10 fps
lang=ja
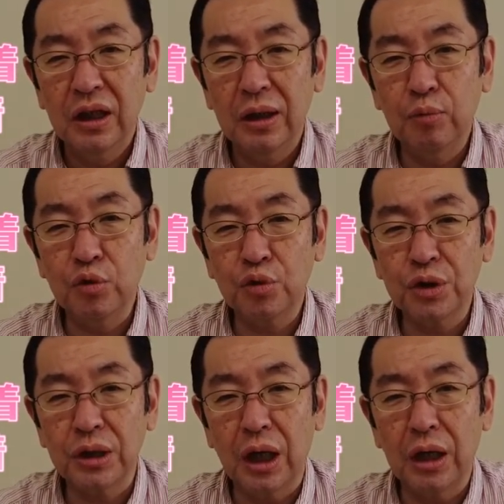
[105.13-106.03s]
えもう少
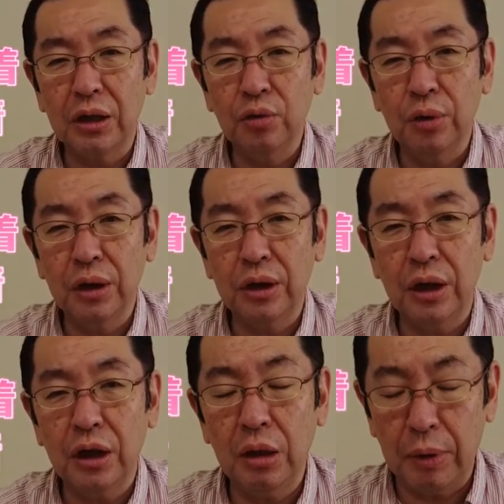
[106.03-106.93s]
し流れに乗れて
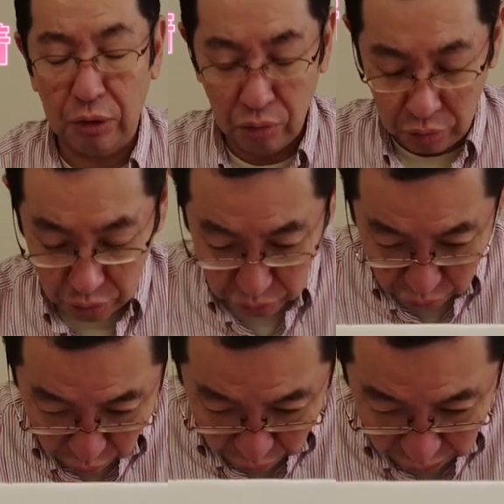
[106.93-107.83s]
いればという
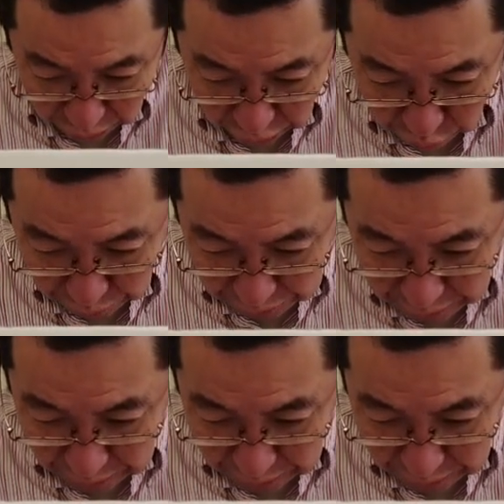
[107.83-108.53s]
ところだったと思いま